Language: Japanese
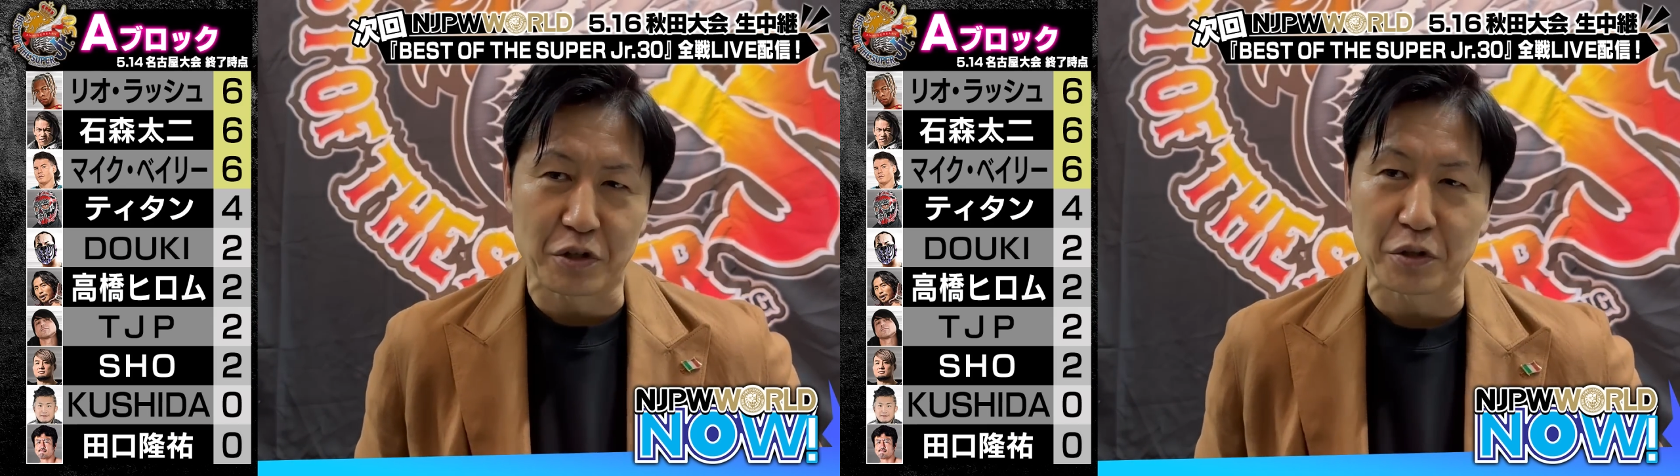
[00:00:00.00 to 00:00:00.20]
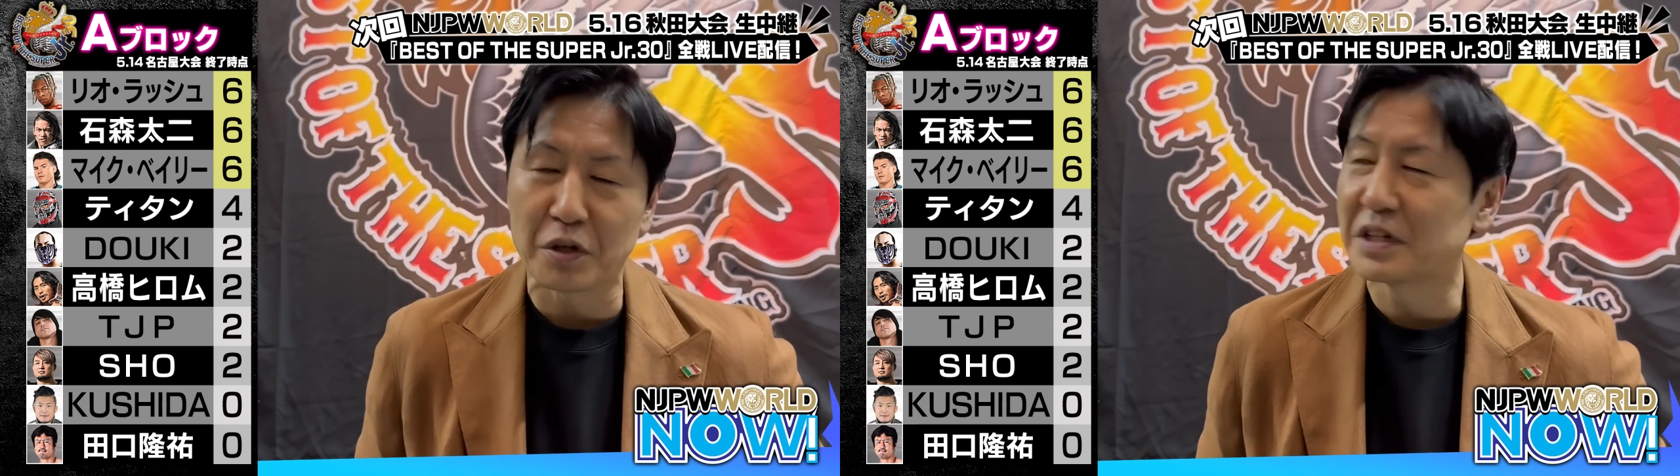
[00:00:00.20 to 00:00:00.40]

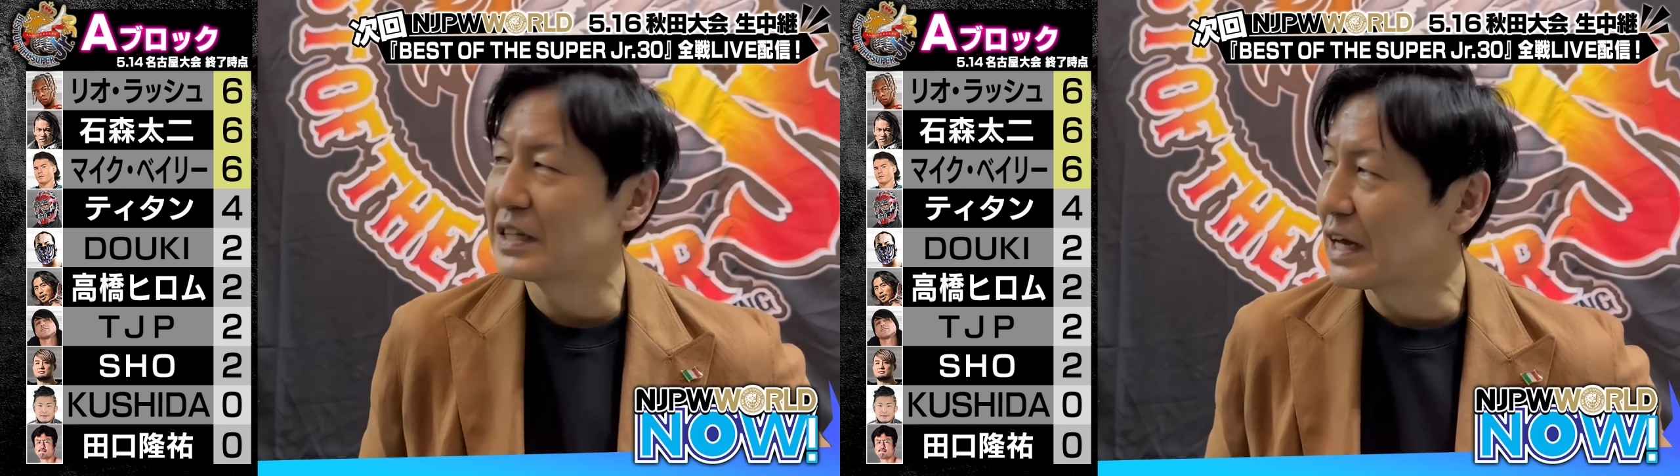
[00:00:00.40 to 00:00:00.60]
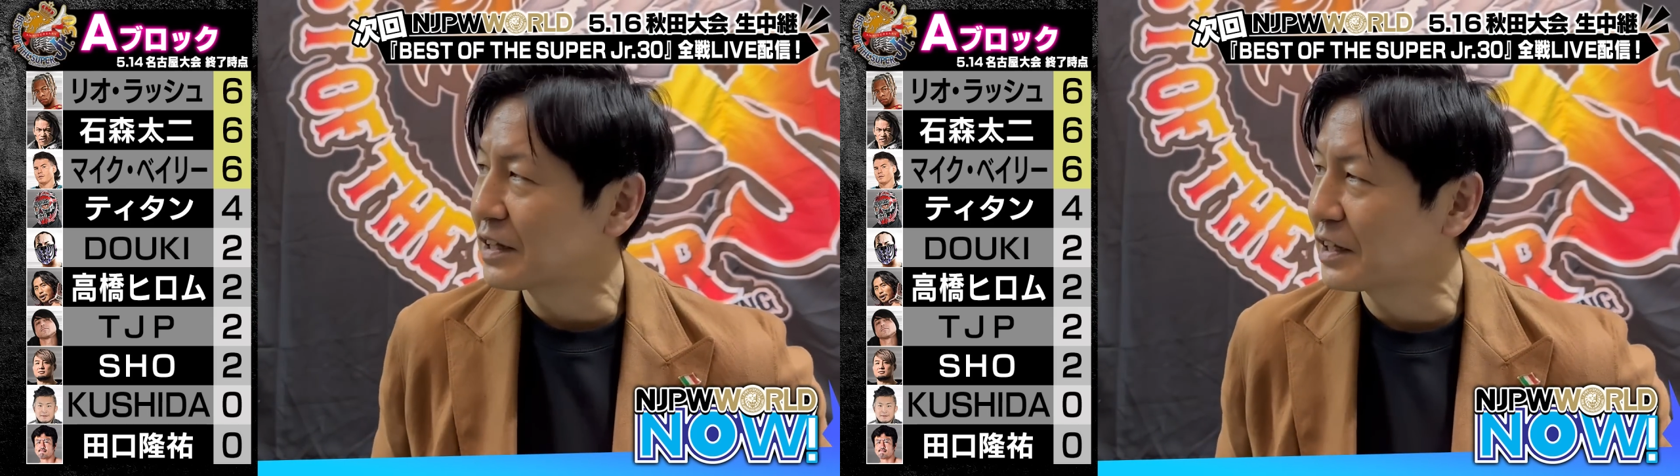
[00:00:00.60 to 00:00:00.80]
ことに
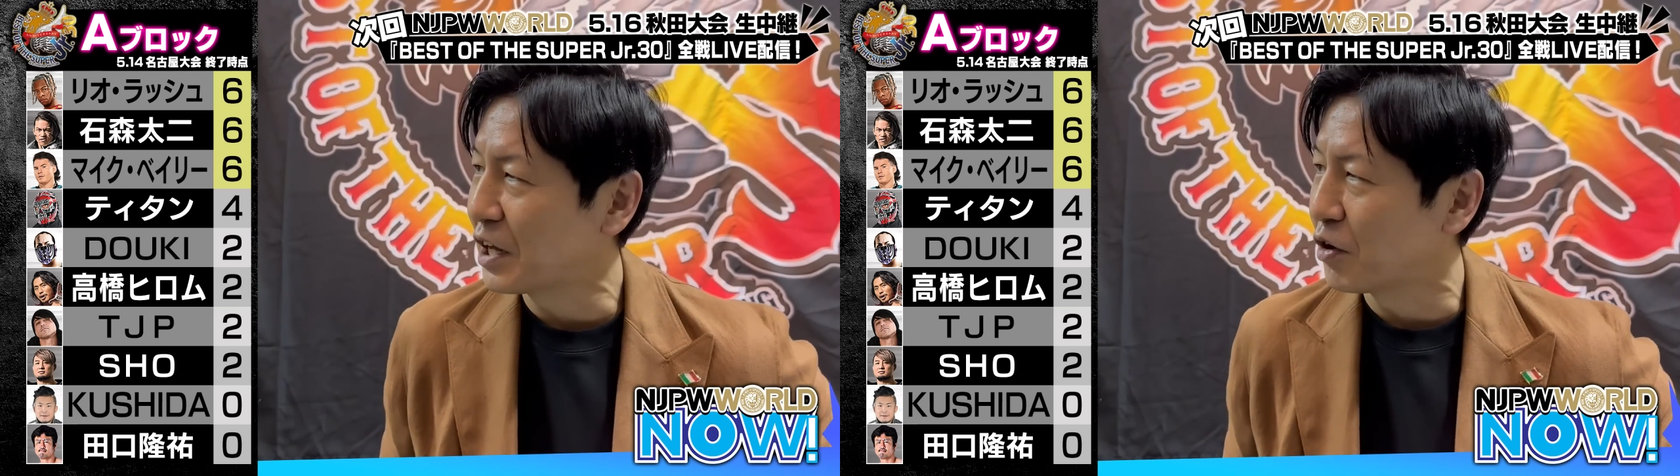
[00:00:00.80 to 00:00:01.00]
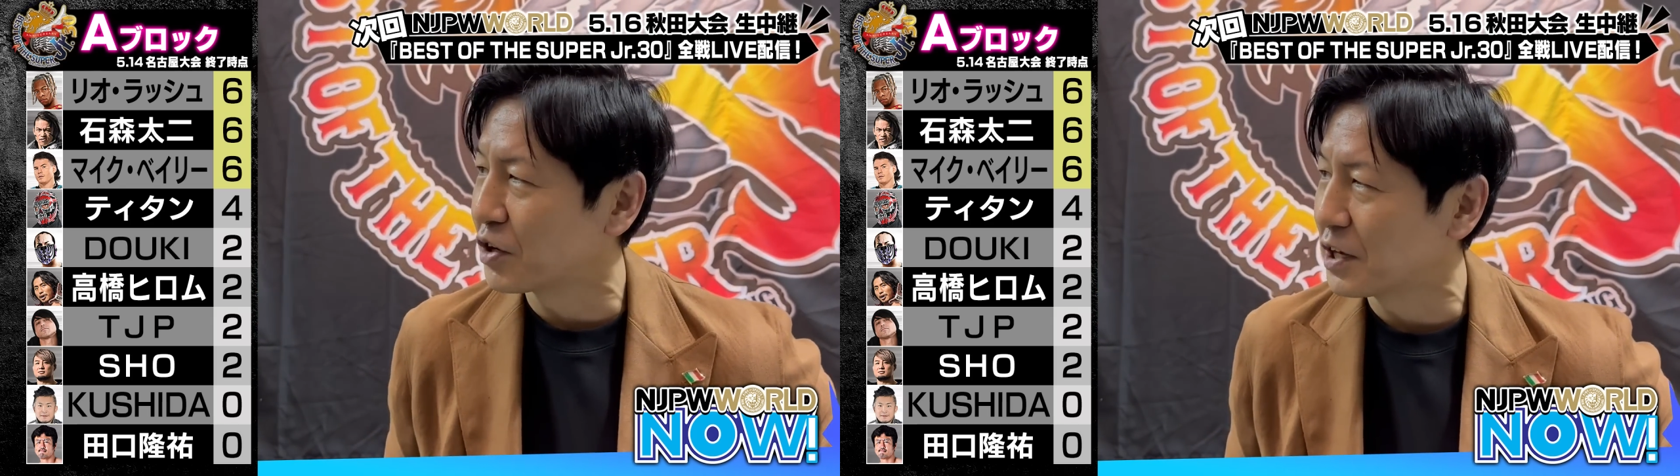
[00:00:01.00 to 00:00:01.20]
なっ
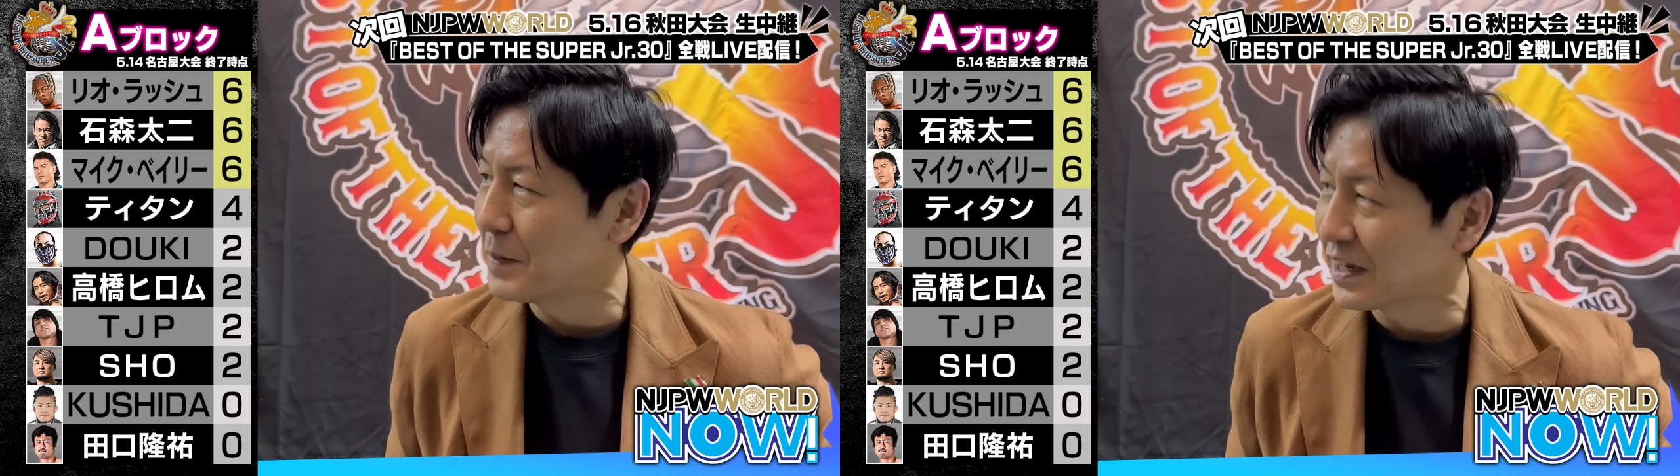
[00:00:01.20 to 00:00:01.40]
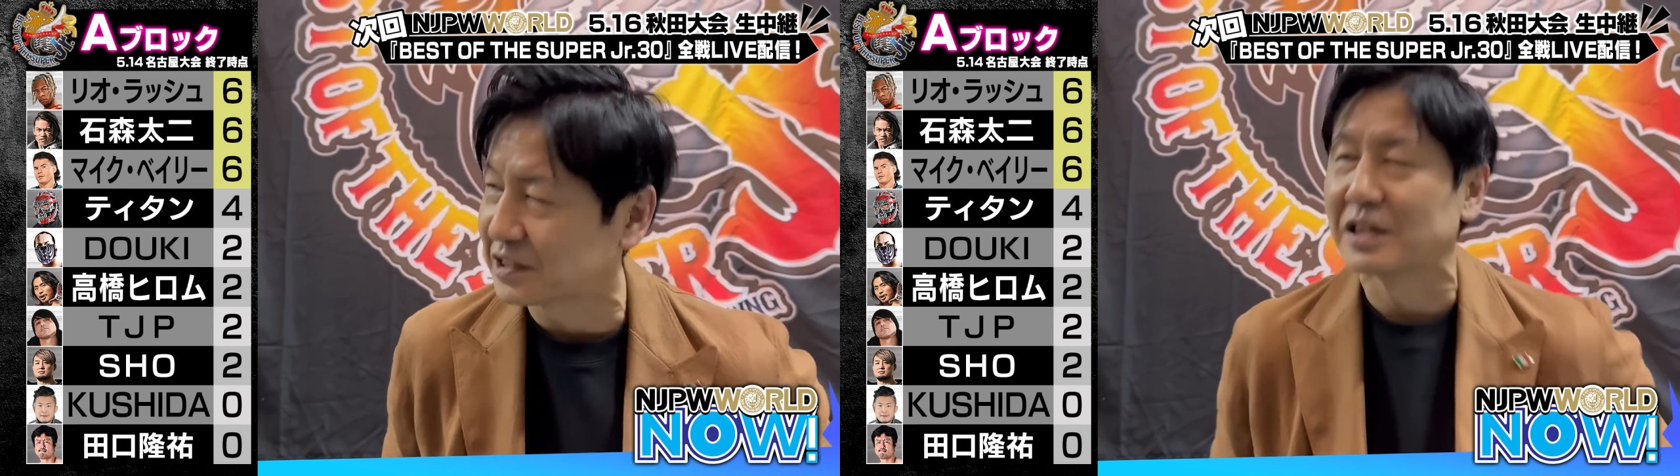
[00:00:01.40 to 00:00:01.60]
ており
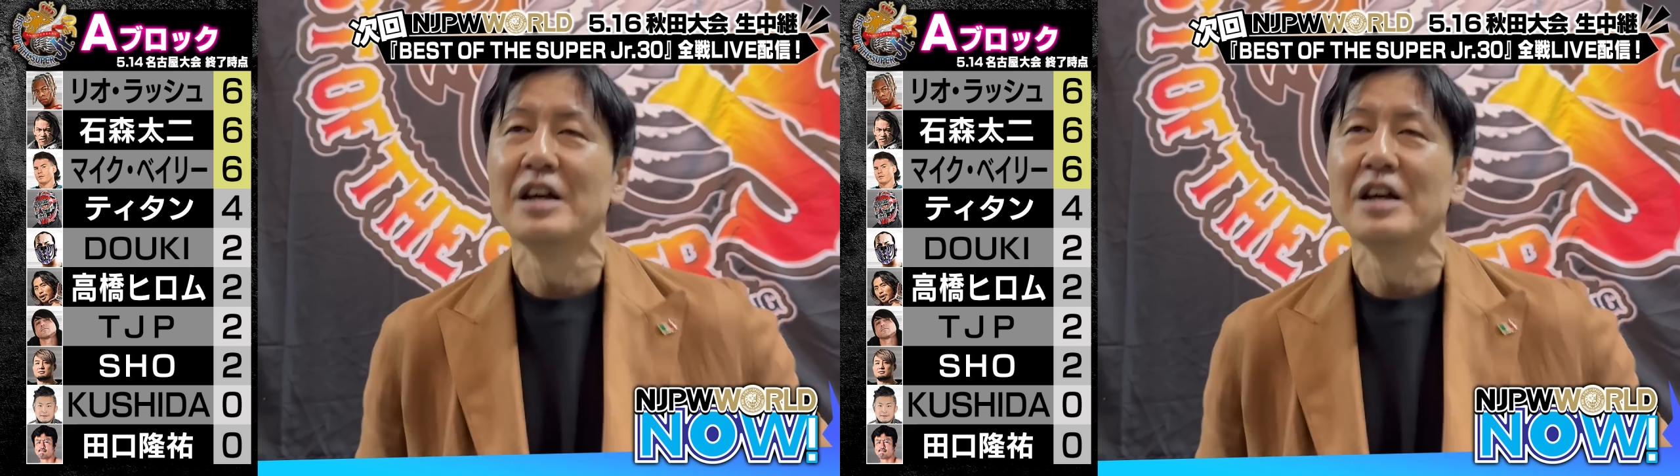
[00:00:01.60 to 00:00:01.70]
ます。